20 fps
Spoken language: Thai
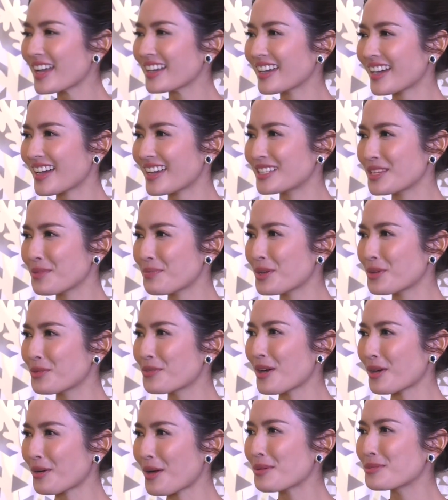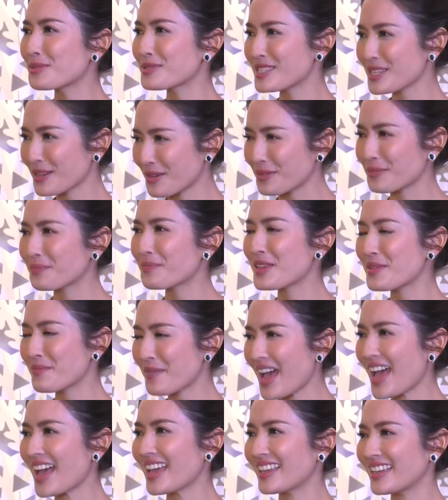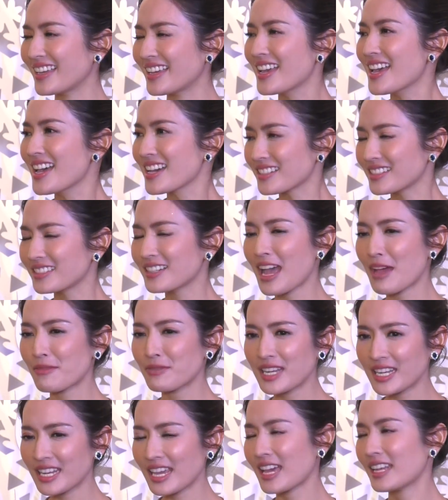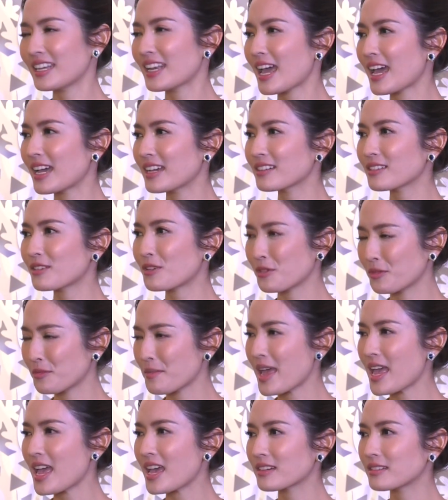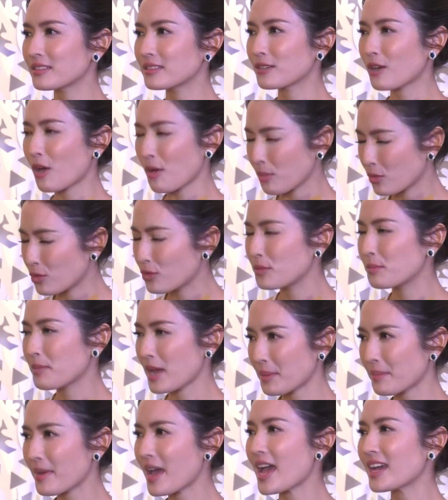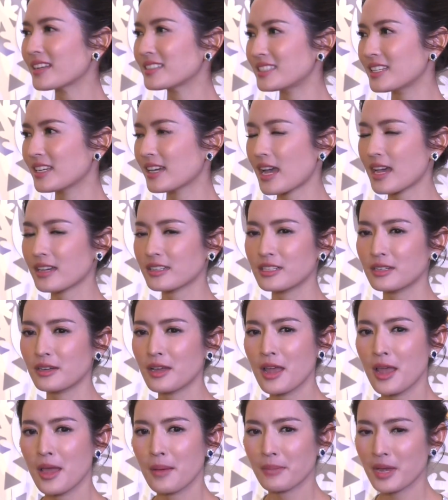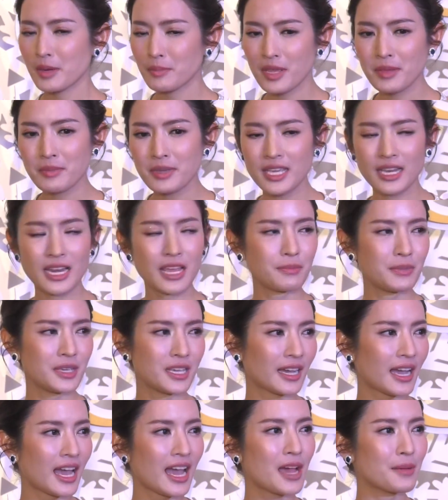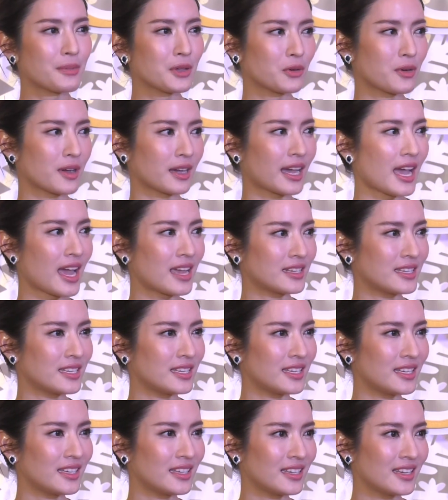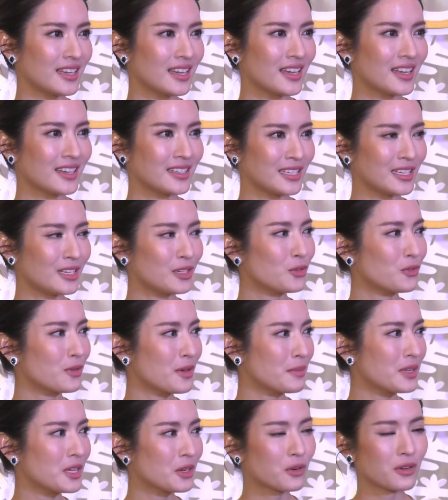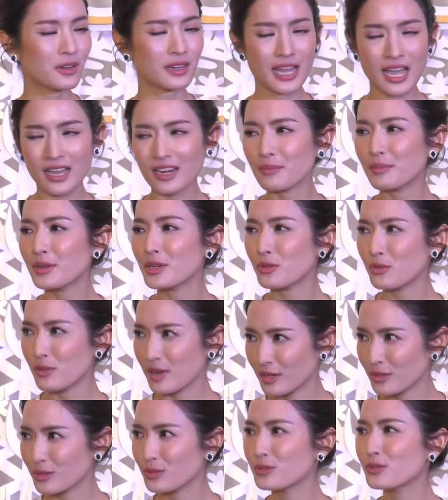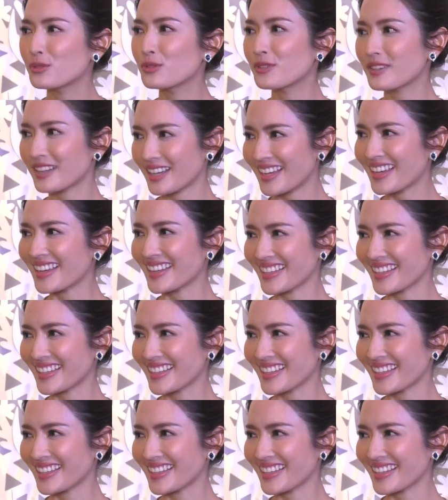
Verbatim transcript: มากๆเลยค่ะที่เป็นห่วงความรู้สึกของปีใหม่คือแอฟในฐานะของแม่คือขอบคุณมากๆจริงค่ะคือมันไม่มีอะไรมีค่าไปกว่าการที่ที่รู้ว่ามีคนรักและเป็นห่วงลูก